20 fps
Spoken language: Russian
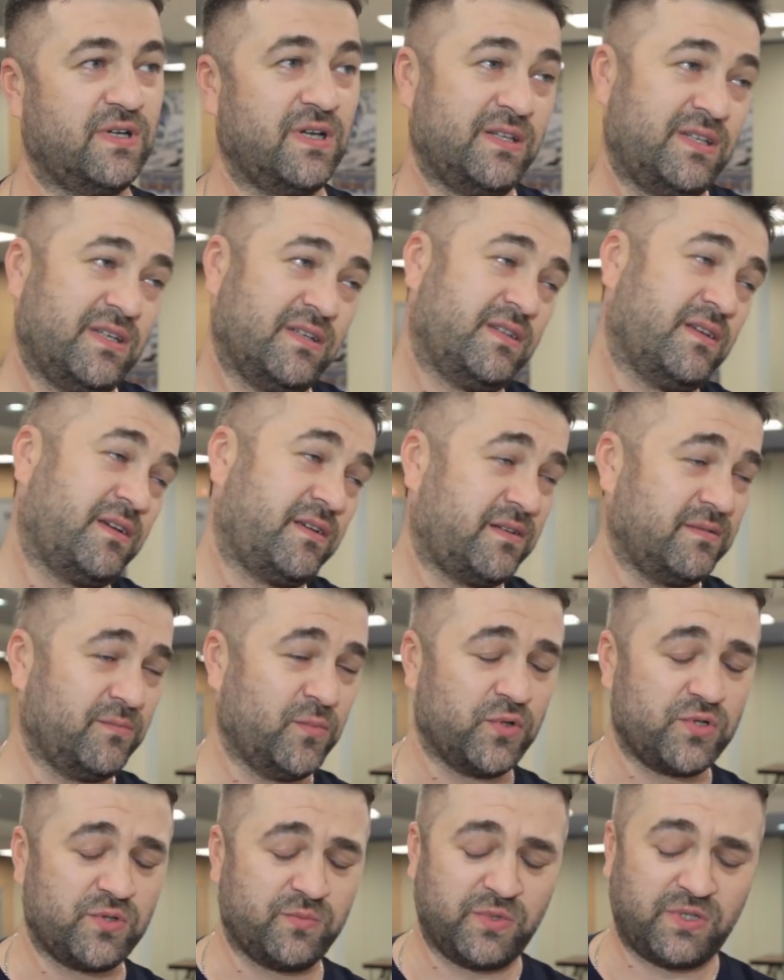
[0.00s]
Хотя так,
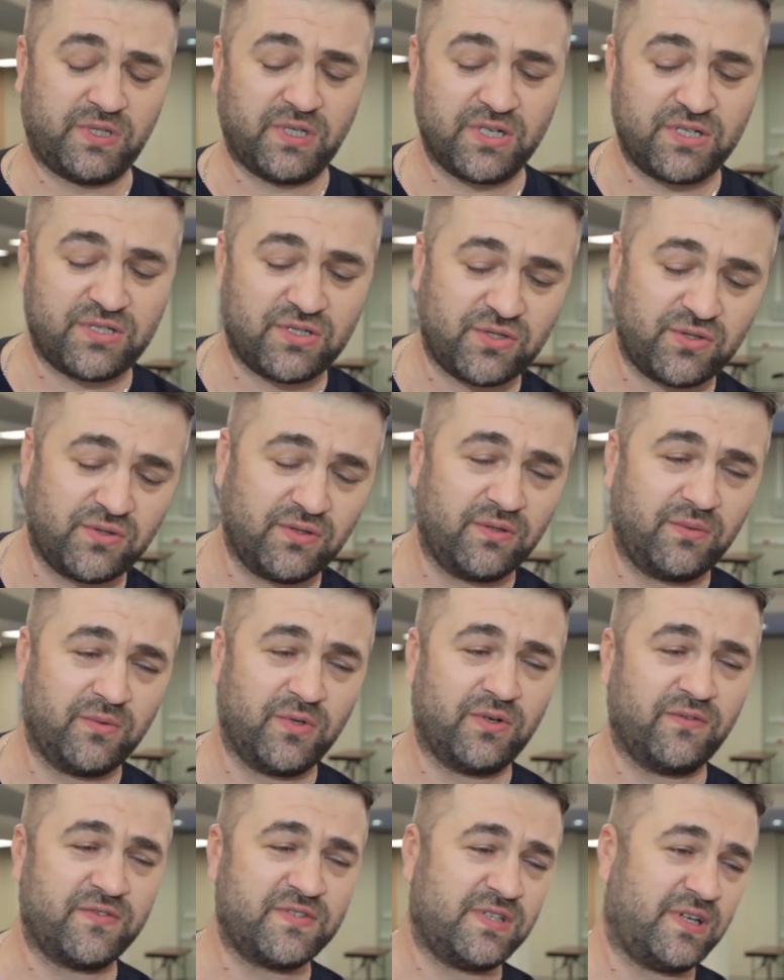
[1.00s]
может быть, кажется, что он
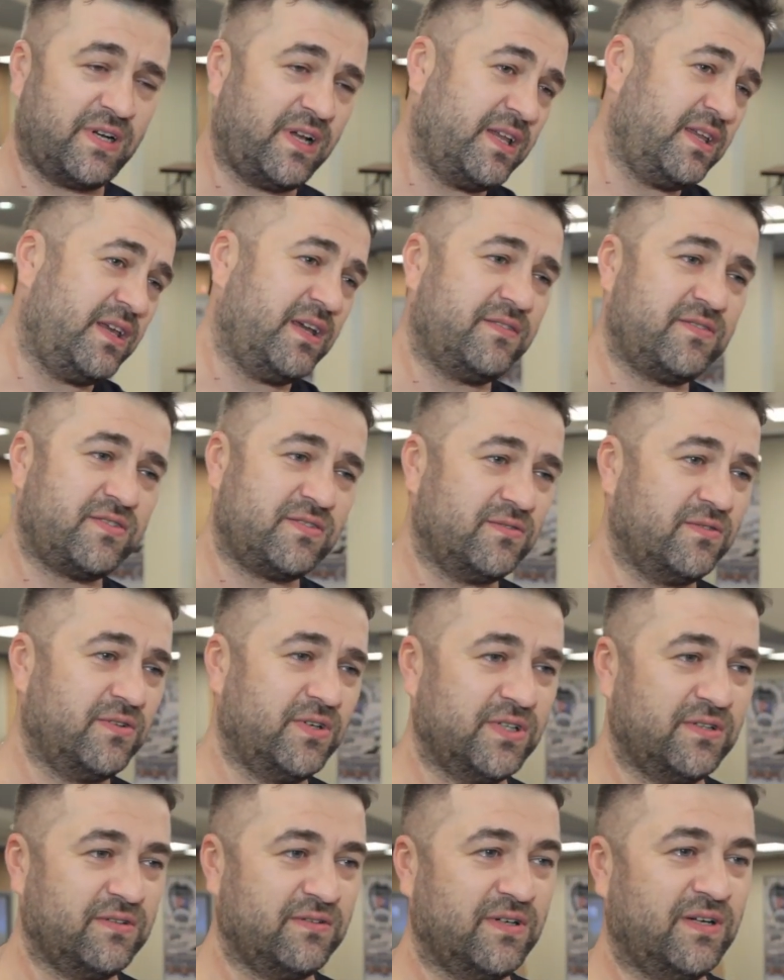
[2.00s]
немного в стороне от всего
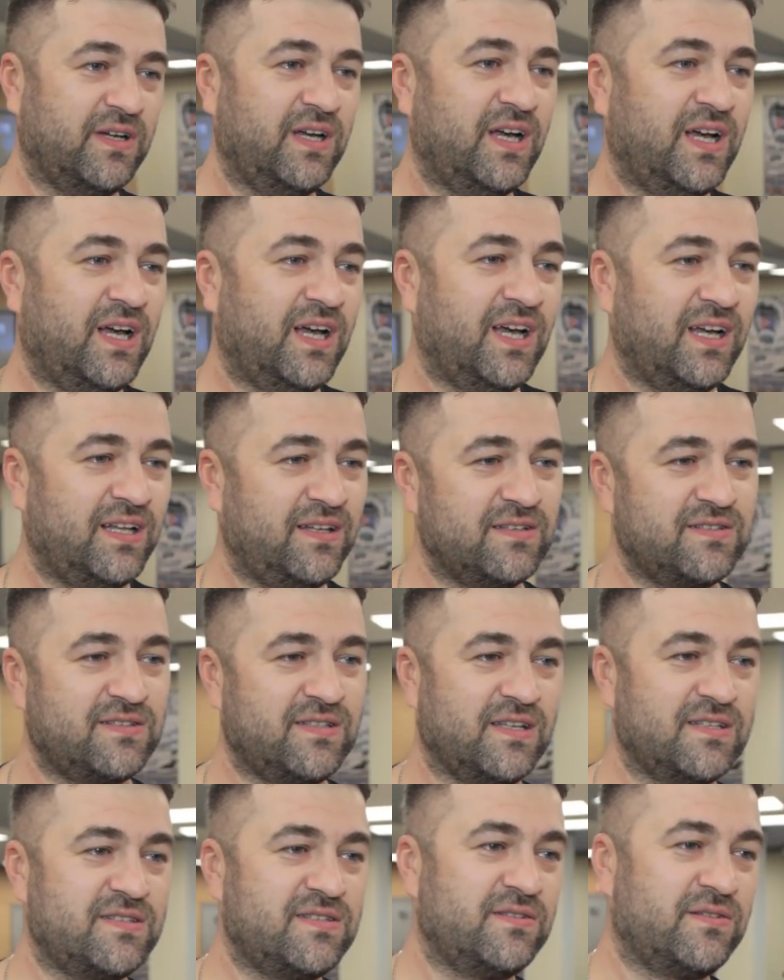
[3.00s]
этого,
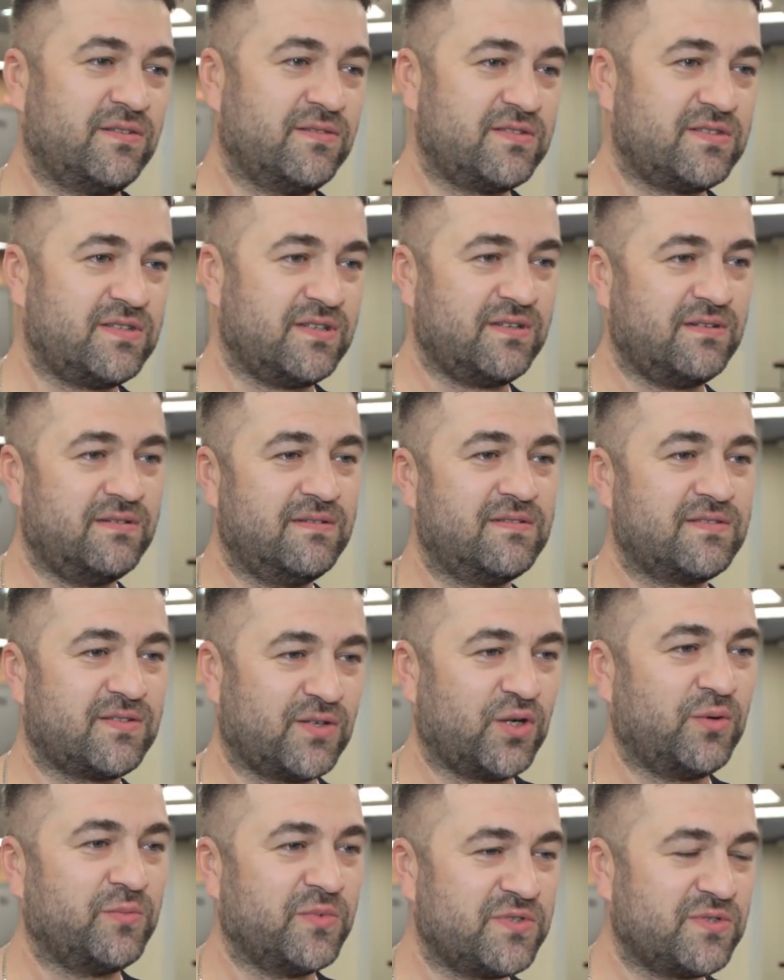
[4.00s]
дистанцируется,
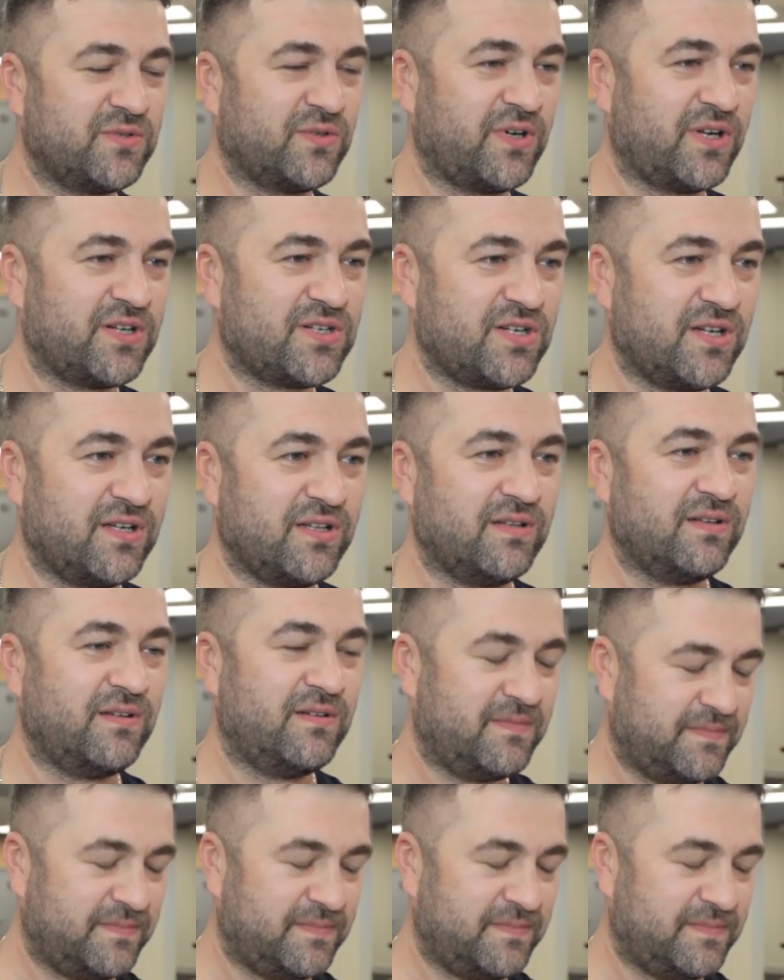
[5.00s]
скромность украшает.